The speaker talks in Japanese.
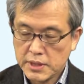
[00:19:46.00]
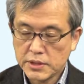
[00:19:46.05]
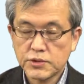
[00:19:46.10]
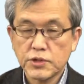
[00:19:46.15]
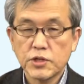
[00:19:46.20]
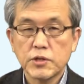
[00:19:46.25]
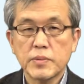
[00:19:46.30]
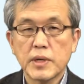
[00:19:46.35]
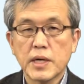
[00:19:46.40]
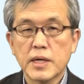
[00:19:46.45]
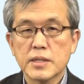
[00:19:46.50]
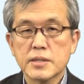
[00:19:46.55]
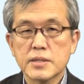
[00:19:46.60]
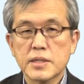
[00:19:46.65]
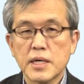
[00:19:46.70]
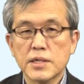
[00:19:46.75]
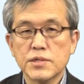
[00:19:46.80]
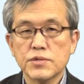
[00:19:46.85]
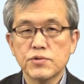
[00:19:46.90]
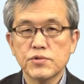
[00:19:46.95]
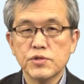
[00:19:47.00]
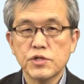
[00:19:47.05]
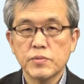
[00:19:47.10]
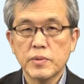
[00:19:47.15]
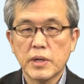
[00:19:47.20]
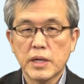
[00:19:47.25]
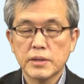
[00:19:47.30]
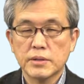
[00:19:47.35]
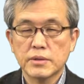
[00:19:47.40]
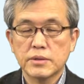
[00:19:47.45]
例えば32
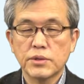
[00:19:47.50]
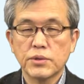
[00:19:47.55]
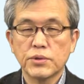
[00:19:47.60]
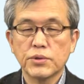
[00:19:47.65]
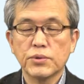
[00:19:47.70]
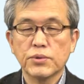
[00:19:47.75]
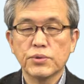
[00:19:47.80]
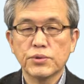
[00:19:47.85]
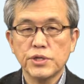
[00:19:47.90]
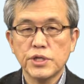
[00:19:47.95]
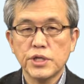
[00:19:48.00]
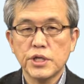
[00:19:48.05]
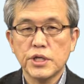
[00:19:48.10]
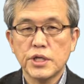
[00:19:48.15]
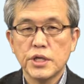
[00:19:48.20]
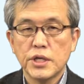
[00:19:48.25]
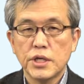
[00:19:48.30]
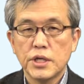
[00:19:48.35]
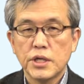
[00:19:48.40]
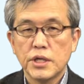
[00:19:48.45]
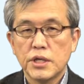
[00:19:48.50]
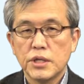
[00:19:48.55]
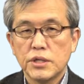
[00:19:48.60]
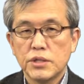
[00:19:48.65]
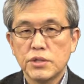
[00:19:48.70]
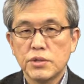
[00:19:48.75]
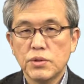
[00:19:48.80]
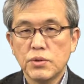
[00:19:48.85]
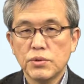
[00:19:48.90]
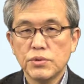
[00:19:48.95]
番のように
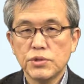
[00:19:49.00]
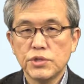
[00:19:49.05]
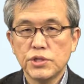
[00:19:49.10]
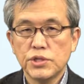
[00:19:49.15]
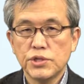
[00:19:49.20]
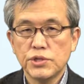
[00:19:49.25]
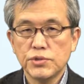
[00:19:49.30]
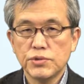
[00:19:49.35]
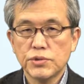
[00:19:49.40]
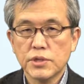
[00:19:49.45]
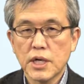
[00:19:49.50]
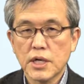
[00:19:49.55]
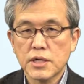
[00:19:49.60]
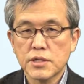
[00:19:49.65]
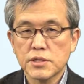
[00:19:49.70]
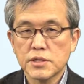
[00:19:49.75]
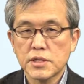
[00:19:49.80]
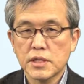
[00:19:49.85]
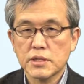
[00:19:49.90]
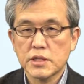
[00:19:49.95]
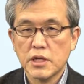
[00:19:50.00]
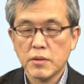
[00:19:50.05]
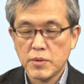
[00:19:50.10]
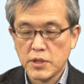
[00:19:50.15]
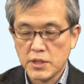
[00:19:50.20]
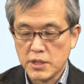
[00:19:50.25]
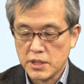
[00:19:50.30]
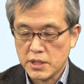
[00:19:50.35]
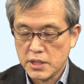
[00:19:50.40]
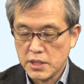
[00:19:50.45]
日本に留学したため
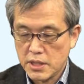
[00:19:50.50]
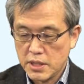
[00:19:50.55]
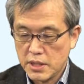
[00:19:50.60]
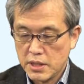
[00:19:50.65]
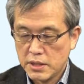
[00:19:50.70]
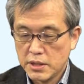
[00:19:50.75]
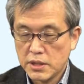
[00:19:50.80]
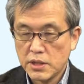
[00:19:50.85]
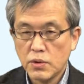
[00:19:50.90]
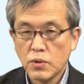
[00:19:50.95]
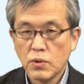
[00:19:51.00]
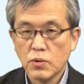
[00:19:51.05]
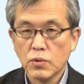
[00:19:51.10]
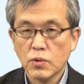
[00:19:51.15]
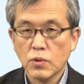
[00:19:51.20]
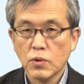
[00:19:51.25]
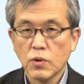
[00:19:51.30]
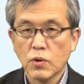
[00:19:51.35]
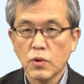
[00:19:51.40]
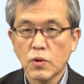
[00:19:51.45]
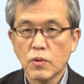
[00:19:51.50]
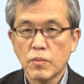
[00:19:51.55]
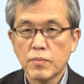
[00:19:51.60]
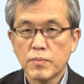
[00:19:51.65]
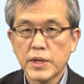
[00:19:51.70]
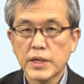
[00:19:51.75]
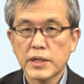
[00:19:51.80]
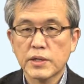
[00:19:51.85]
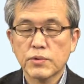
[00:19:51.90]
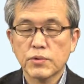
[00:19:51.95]
に日本語を
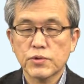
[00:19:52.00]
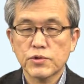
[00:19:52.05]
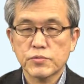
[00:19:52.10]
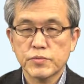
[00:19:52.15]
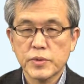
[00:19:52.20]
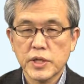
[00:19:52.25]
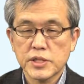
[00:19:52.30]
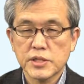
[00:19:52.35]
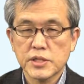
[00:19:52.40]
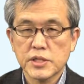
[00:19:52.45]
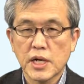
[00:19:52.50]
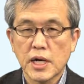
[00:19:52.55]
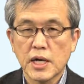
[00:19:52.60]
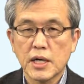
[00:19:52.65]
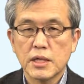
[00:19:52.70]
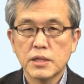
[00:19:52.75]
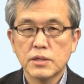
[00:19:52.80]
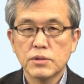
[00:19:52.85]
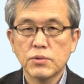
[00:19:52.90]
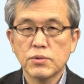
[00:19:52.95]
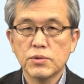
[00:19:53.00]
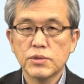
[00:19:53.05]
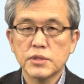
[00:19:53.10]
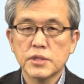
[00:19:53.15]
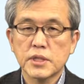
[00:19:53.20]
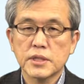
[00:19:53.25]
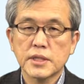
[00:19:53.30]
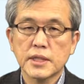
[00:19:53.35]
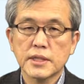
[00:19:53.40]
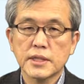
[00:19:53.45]
勉強しましたといっ
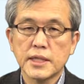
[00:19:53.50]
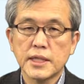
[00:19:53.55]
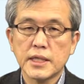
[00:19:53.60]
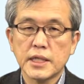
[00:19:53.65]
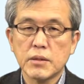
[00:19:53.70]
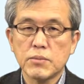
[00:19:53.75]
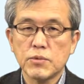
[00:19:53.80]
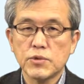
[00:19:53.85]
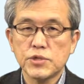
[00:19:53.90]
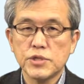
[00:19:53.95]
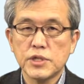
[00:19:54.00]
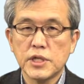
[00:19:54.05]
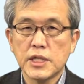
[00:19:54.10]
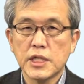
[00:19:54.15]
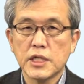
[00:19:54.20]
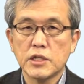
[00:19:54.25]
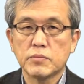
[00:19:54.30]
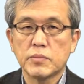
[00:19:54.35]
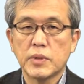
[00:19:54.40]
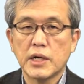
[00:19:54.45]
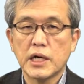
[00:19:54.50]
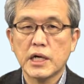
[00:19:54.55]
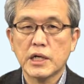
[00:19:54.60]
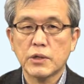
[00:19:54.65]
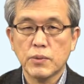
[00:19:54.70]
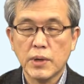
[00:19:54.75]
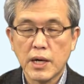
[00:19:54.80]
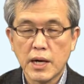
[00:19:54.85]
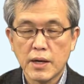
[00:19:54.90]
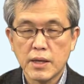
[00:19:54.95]
た多形が用いられる場合
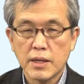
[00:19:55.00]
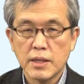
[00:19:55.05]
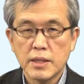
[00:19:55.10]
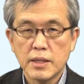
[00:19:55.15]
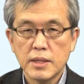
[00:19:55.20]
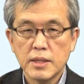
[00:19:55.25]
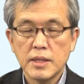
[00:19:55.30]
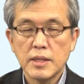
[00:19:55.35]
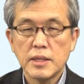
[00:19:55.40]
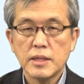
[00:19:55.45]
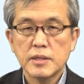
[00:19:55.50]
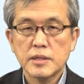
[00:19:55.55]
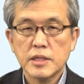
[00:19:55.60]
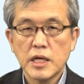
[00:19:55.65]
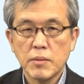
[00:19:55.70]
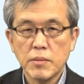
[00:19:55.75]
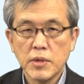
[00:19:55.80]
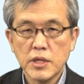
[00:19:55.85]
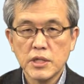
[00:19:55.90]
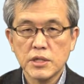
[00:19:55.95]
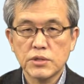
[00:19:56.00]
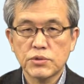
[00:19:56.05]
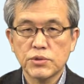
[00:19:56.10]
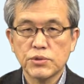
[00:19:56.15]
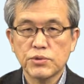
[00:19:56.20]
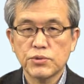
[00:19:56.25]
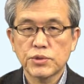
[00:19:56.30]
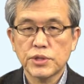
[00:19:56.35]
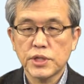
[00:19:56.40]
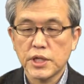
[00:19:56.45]
はためにと
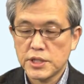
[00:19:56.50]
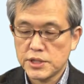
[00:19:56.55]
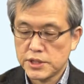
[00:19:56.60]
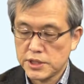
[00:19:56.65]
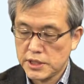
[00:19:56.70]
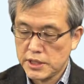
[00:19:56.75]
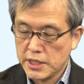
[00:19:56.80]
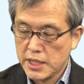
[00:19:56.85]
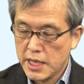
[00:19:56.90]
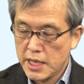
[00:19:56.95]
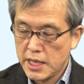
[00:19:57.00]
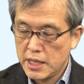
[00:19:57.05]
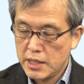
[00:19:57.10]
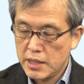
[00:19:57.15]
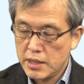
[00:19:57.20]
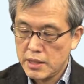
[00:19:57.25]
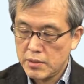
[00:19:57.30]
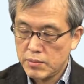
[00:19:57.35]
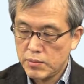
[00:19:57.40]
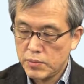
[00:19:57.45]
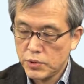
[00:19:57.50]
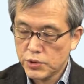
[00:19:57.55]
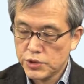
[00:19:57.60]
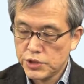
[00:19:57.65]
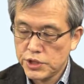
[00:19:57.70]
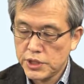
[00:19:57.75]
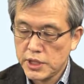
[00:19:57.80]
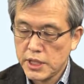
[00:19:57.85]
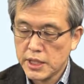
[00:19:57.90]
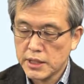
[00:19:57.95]
いう形式が用
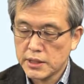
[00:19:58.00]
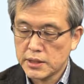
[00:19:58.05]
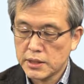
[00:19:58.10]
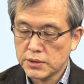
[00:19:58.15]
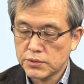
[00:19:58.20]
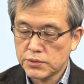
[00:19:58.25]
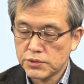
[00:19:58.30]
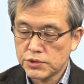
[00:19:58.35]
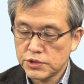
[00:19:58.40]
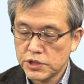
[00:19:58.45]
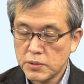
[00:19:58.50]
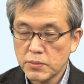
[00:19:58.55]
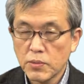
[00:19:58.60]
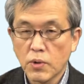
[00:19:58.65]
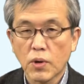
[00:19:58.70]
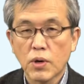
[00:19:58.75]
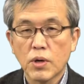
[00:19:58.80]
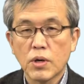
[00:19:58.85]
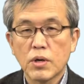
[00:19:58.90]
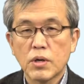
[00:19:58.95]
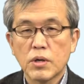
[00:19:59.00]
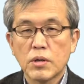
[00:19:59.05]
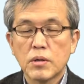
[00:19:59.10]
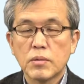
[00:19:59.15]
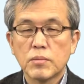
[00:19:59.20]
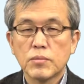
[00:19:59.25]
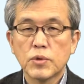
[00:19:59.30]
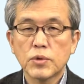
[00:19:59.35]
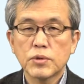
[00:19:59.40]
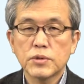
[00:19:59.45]
いられたとしても
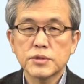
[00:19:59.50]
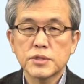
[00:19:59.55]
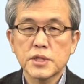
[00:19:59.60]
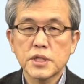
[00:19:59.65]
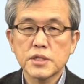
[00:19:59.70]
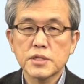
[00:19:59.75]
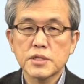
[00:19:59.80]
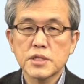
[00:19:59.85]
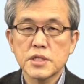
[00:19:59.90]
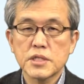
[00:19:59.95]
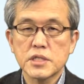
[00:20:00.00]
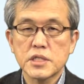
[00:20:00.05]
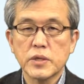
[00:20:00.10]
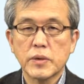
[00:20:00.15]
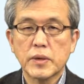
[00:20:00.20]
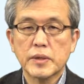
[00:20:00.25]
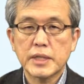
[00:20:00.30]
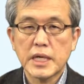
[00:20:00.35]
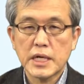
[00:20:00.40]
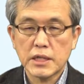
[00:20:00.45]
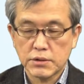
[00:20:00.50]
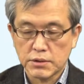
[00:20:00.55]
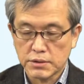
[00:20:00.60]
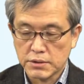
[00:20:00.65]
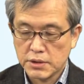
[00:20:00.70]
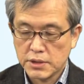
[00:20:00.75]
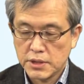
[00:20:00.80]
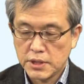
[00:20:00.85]
目的説ではなく